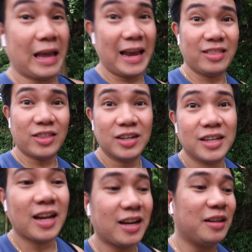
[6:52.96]

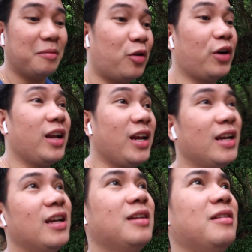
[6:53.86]
8.39 in the
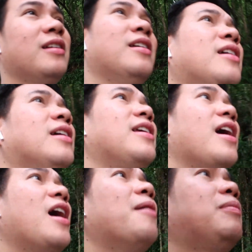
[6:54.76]
morning.
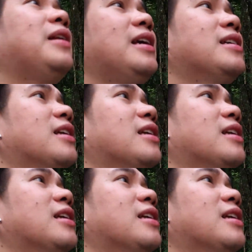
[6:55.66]
Yeah, please.